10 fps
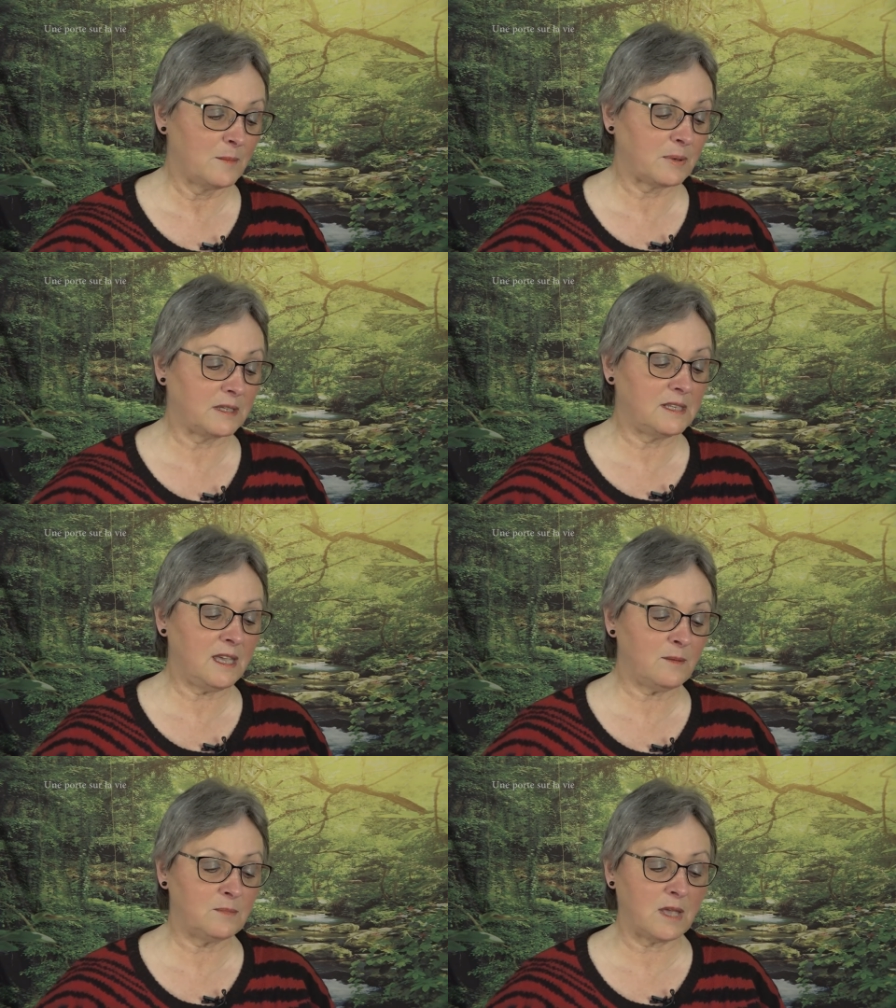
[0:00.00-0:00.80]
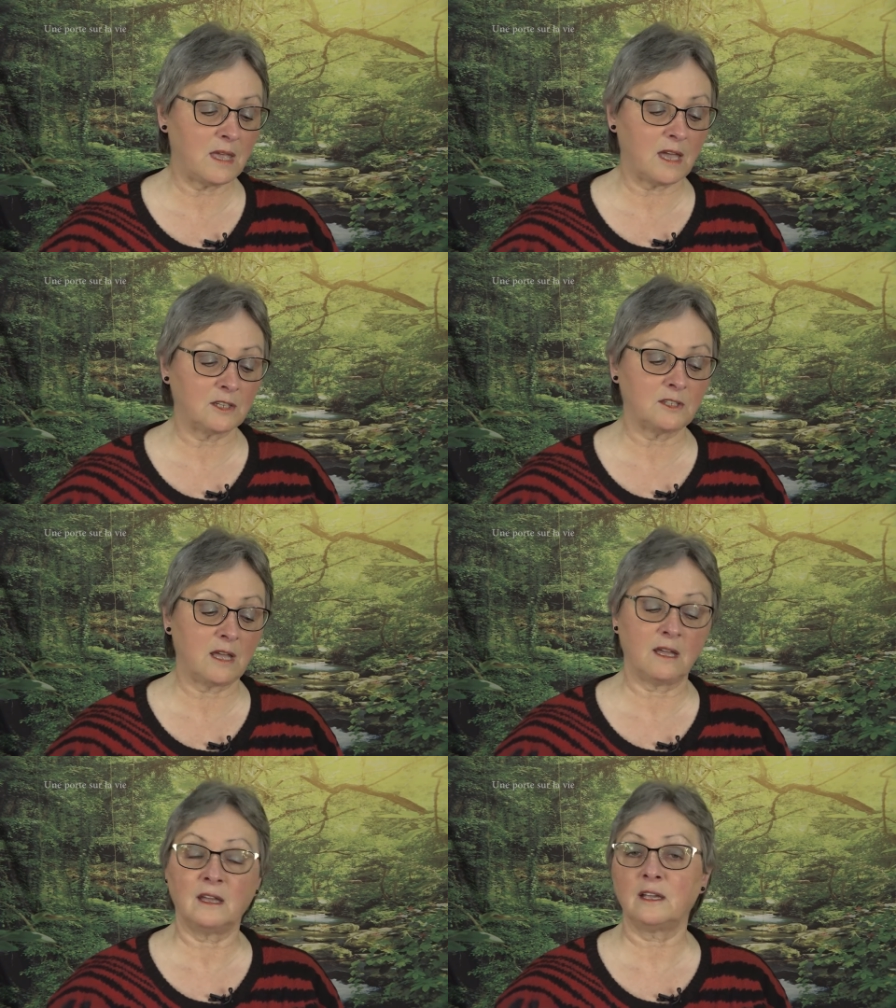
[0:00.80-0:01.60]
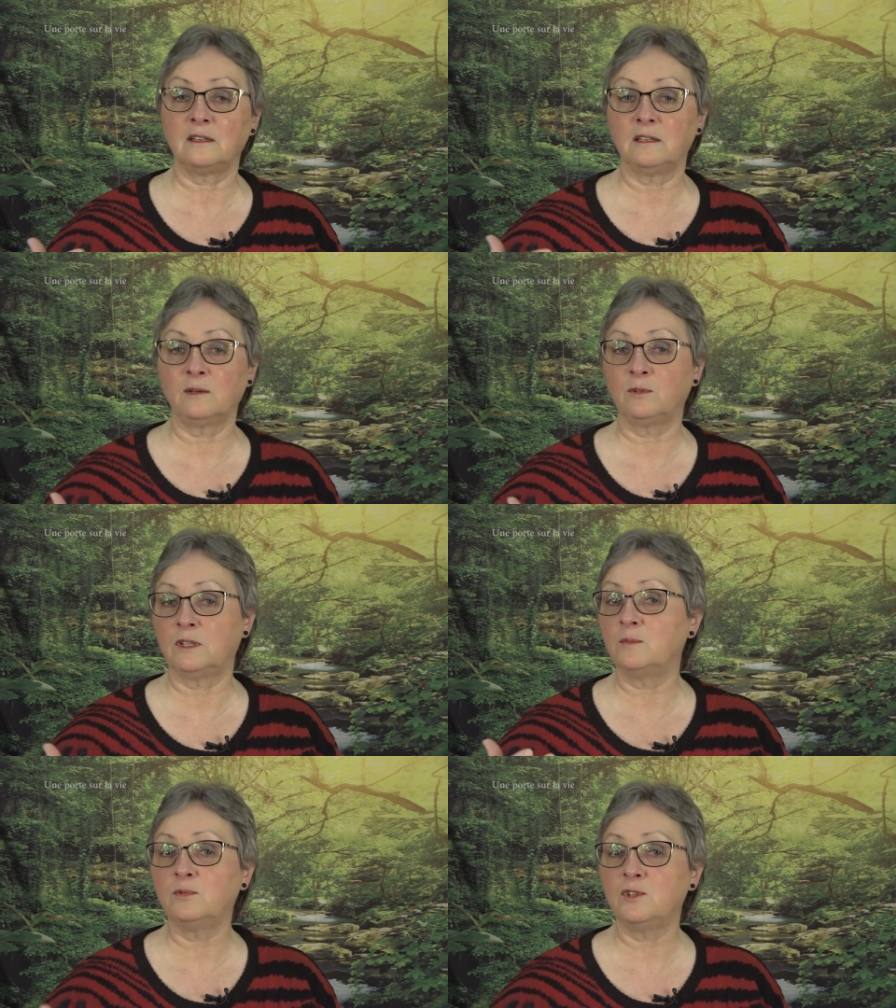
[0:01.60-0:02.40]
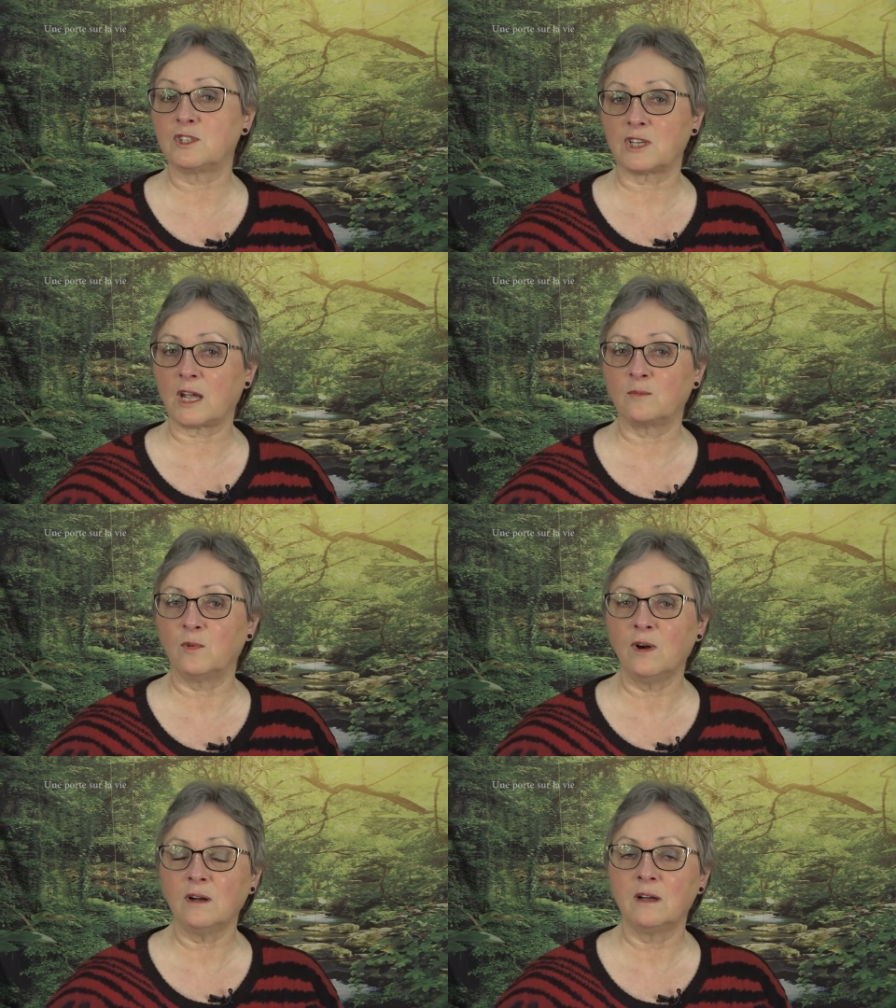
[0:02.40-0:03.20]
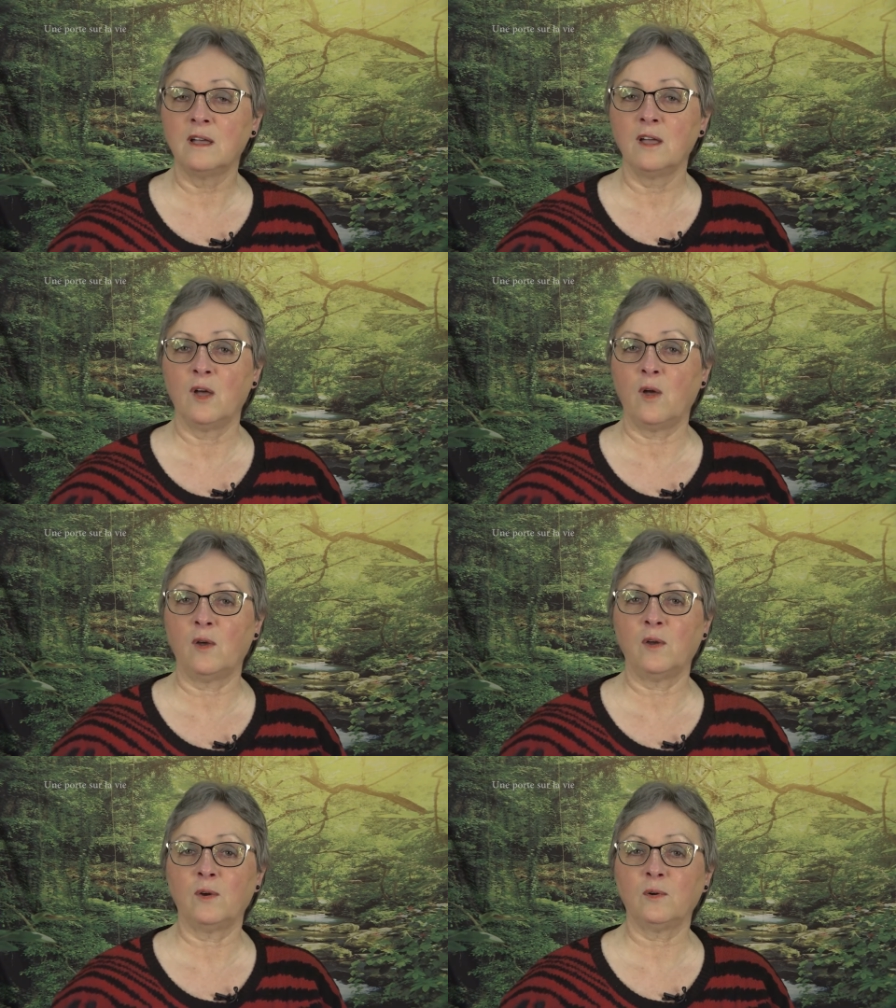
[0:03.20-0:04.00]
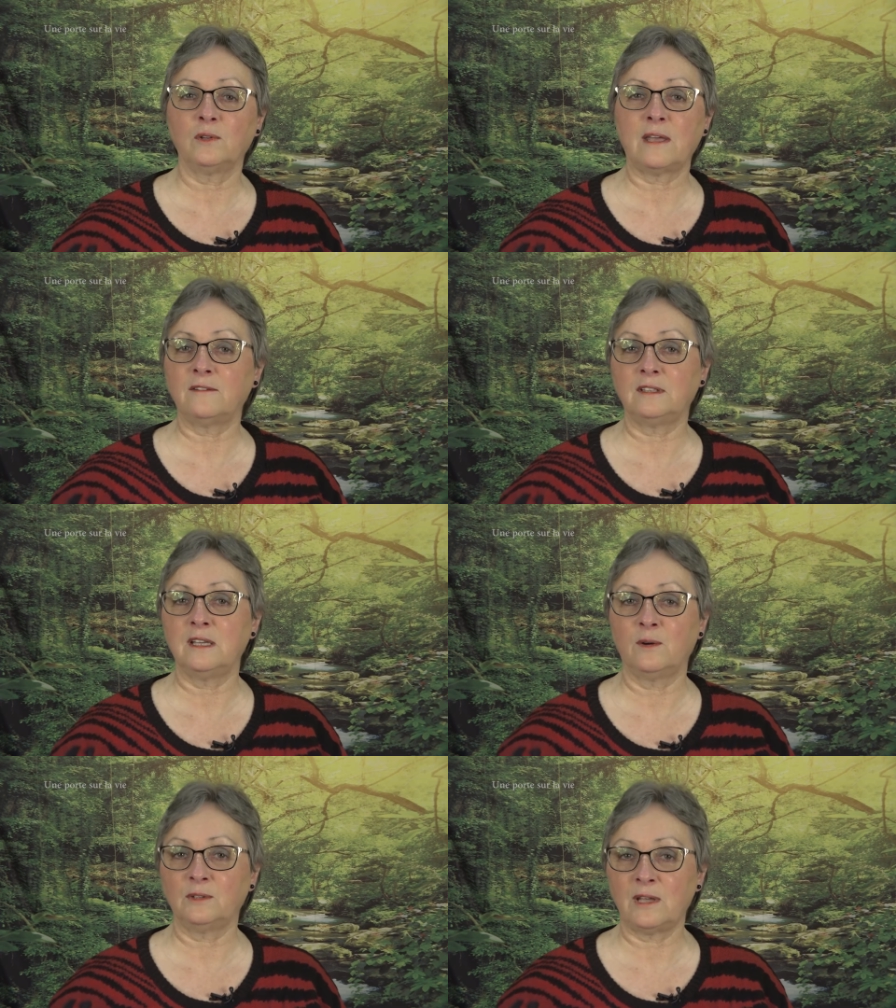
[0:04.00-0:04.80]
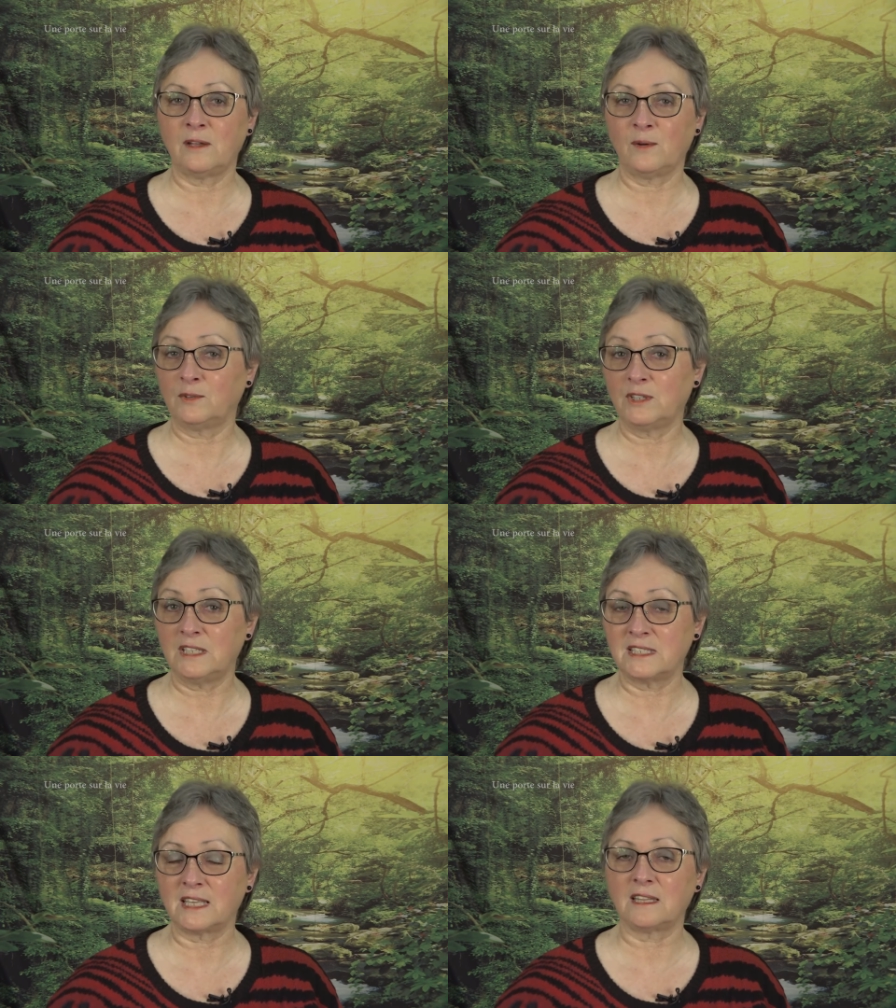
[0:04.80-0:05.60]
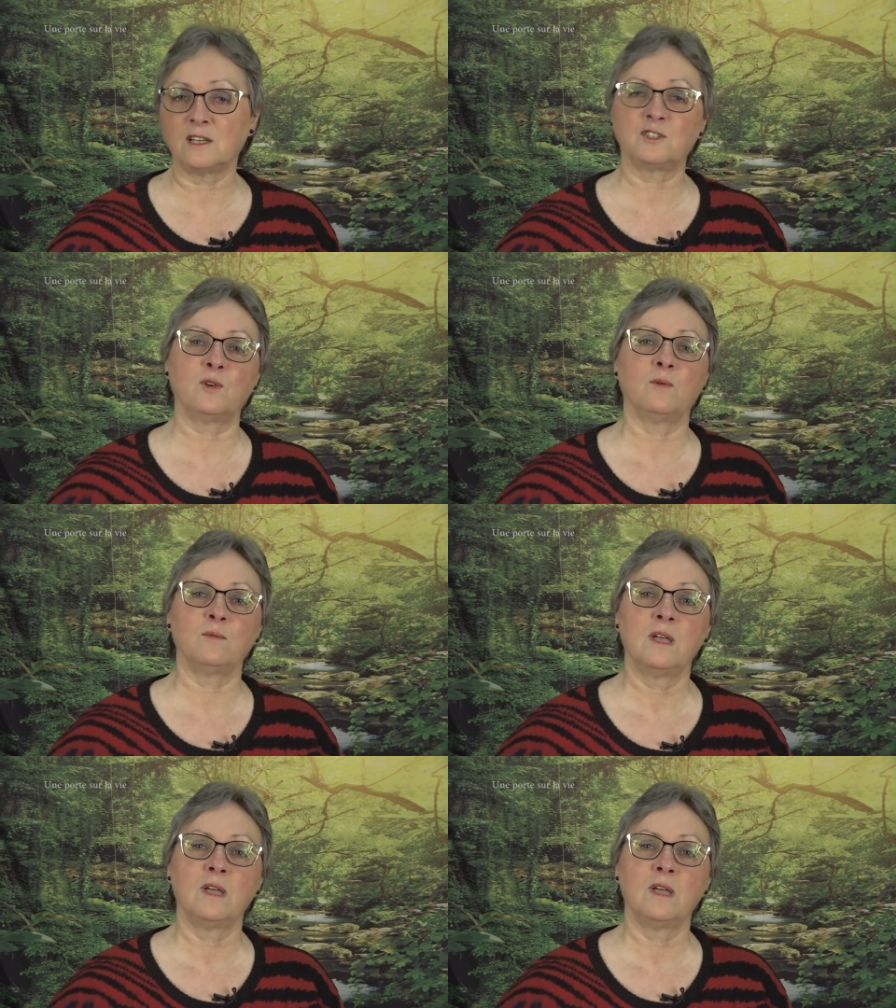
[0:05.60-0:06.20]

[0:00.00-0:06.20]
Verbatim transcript: Prier, eh bien, au début de chaque mois, on a des intentions.